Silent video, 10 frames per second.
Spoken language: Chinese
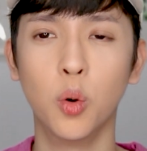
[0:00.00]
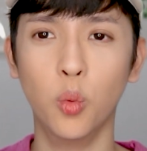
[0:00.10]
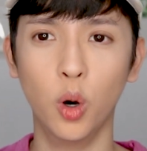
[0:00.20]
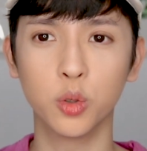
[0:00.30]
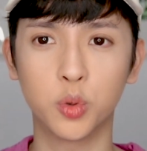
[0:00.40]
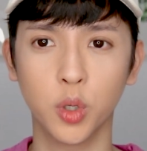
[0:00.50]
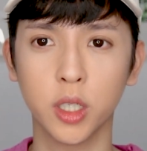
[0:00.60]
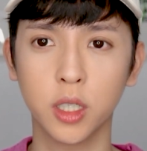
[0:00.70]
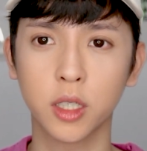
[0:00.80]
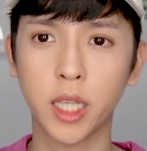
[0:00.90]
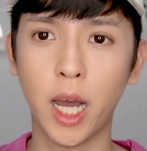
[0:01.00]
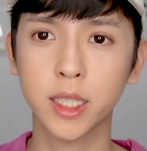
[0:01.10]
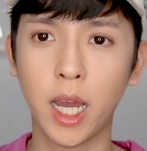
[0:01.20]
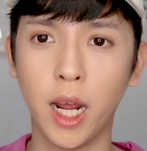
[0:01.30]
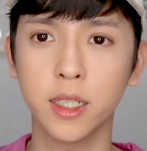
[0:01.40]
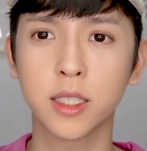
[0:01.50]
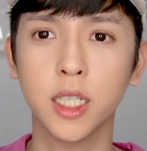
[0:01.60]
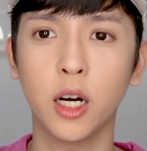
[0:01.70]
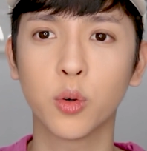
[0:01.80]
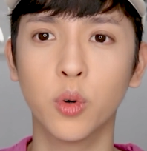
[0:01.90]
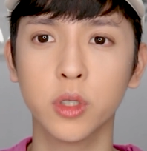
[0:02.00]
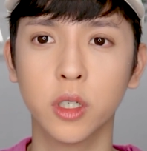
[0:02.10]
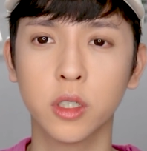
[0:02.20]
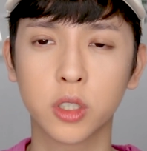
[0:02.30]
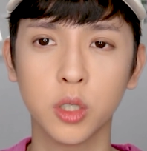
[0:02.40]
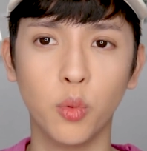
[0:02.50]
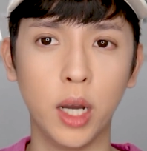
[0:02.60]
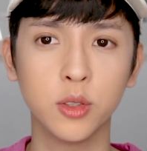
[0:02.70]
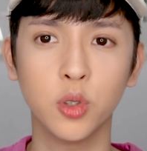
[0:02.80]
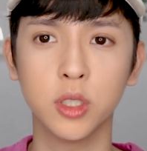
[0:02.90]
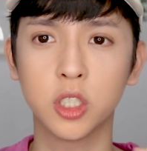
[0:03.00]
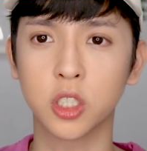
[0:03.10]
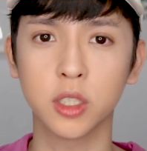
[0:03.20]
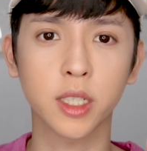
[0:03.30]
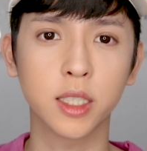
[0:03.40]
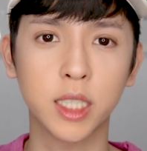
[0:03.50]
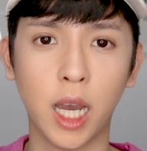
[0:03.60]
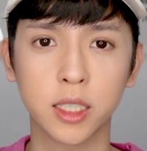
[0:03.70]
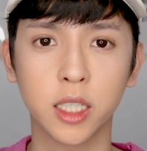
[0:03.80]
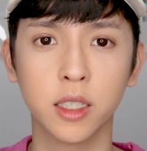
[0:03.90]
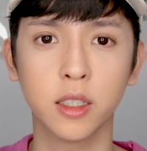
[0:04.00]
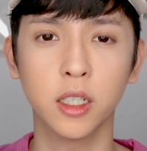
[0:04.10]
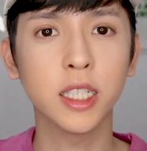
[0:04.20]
我觉得它带来的效果呢，是完全值这个价钱的。